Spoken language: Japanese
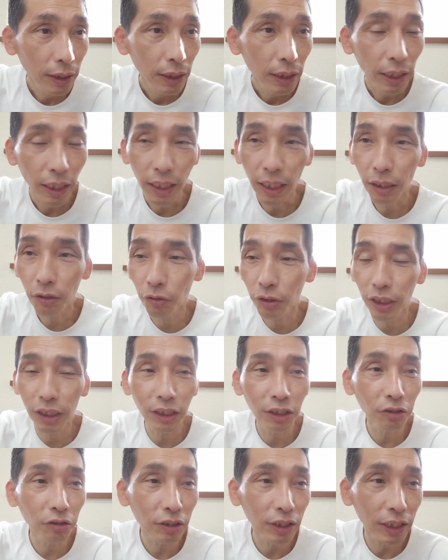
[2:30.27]
えー、これに
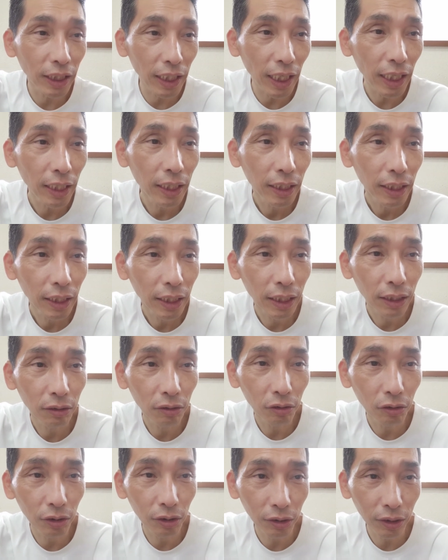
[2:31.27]
よってねあの